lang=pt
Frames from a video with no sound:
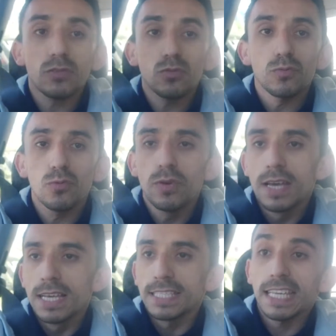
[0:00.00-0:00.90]
que tu
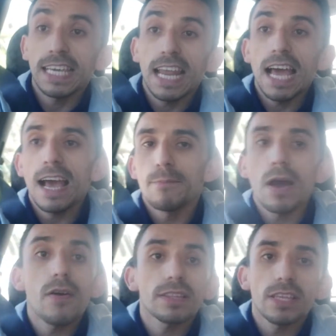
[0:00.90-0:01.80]
será
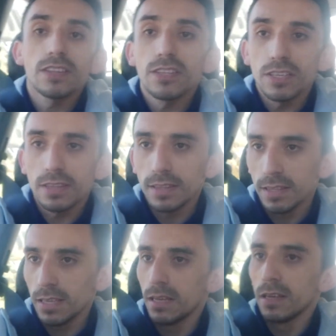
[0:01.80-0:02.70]
mal atendido.
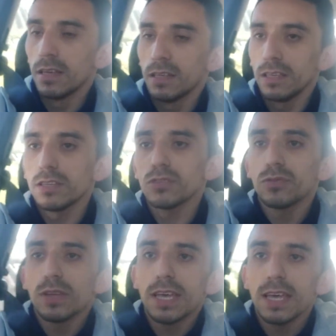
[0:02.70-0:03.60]
Isso
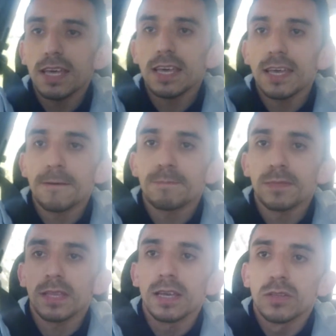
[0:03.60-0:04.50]
é...
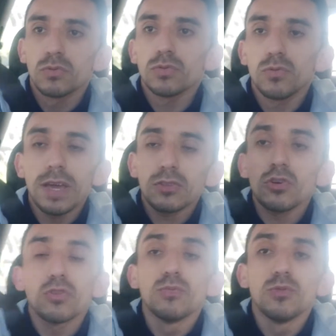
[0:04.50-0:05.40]
não é
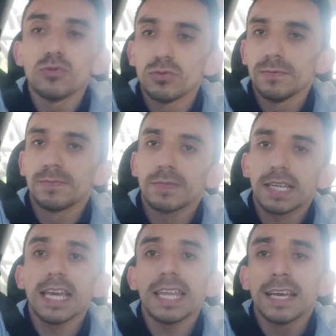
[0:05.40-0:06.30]
todo mundo.
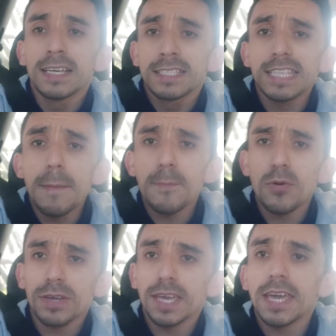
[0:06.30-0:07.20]
Galera, sabe
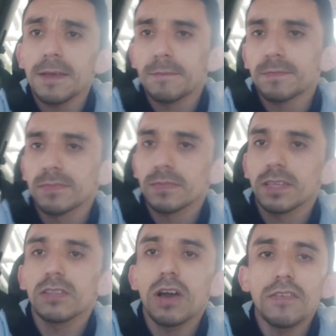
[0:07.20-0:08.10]
por quê
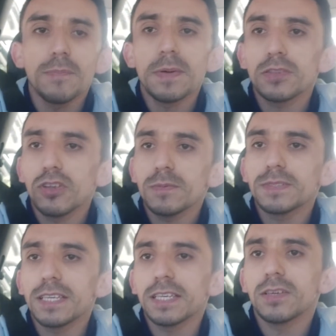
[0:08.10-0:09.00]
que Nova
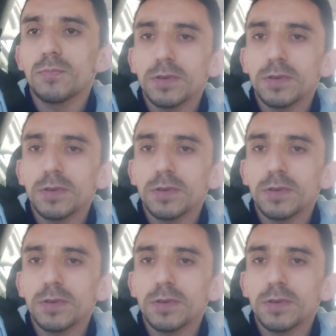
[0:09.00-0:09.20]
Petrópolis tem o